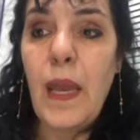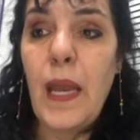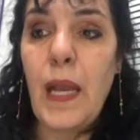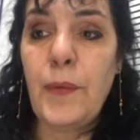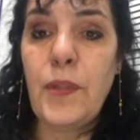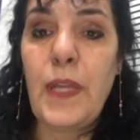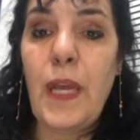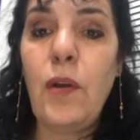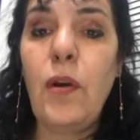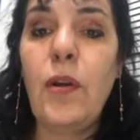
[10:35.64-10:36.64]
El
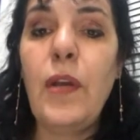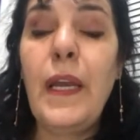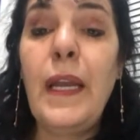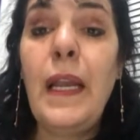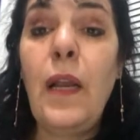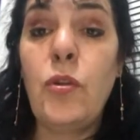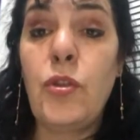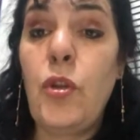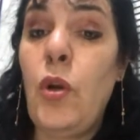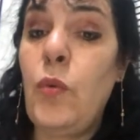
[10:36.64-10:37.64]
bronceador es la
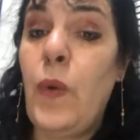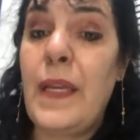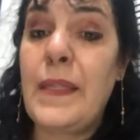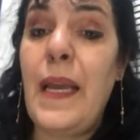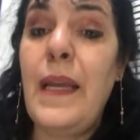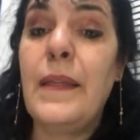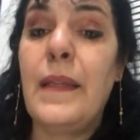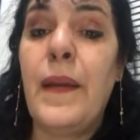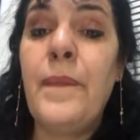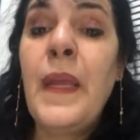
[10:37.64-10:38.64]
loción o el
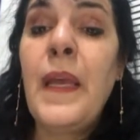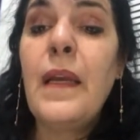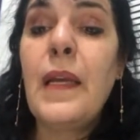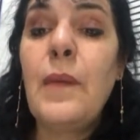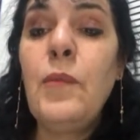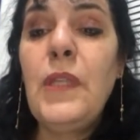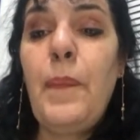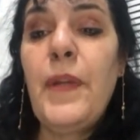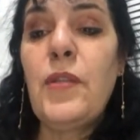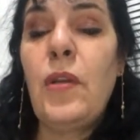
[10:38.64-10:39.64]
aceite que muchas
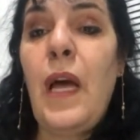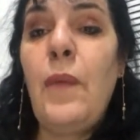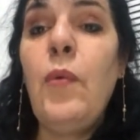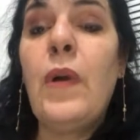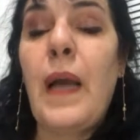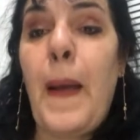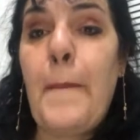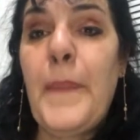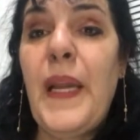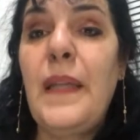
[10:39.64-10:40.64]
personas
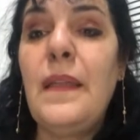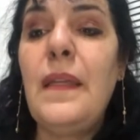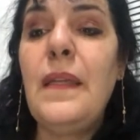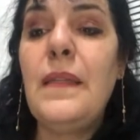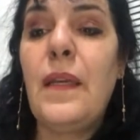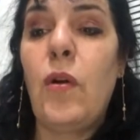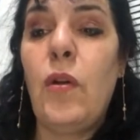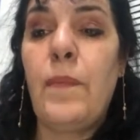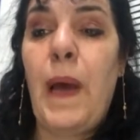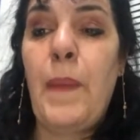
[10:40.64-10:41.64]
buscan para tener ese
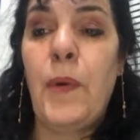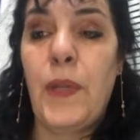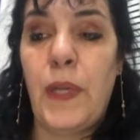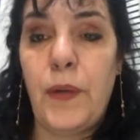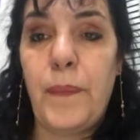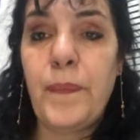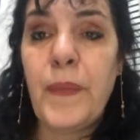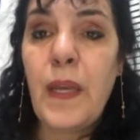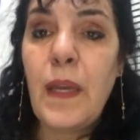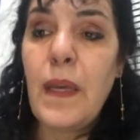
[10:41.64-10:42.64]
color más moreno.
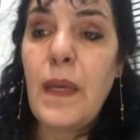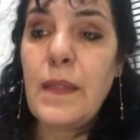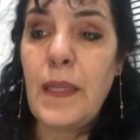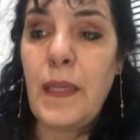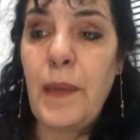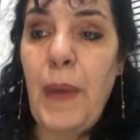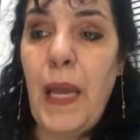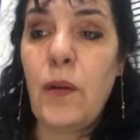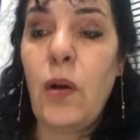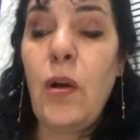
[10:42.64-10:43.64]
Sin
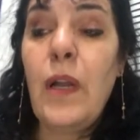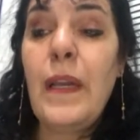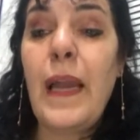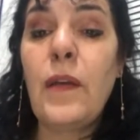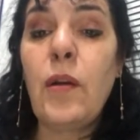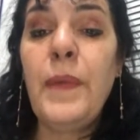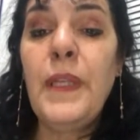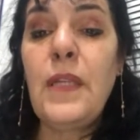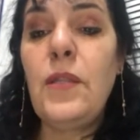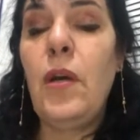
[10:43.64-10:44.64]
embargo, la
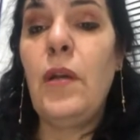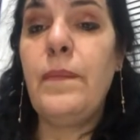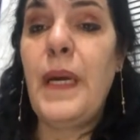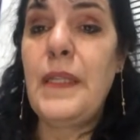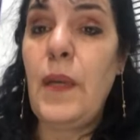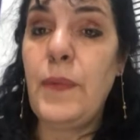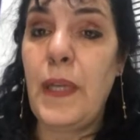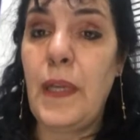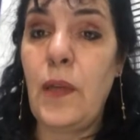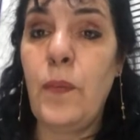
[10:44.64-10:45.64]
recomendación va hacia
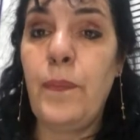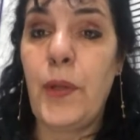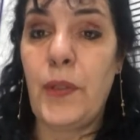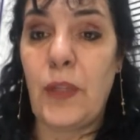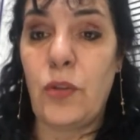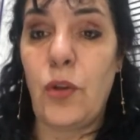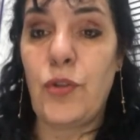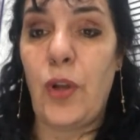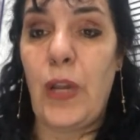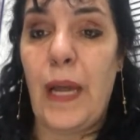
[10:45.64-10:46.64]
obtener un protector
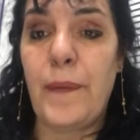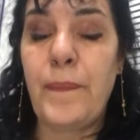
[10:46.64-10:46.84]
solar,